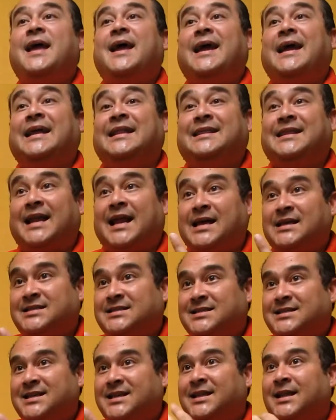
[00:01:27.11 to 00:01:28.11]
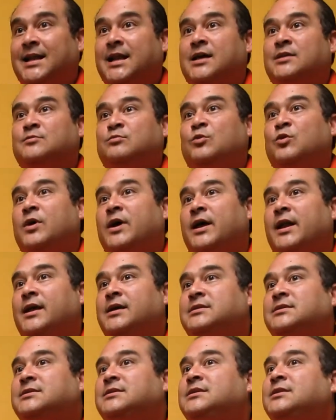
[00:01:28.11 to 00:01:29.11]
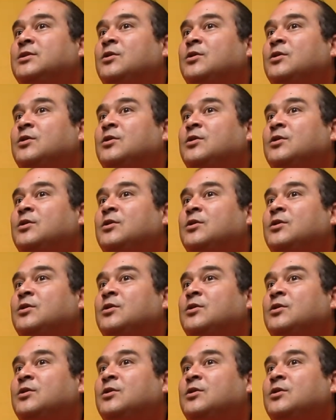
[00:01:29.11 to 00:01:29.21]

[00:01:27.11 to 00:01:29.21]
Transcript: y tres de las mujeres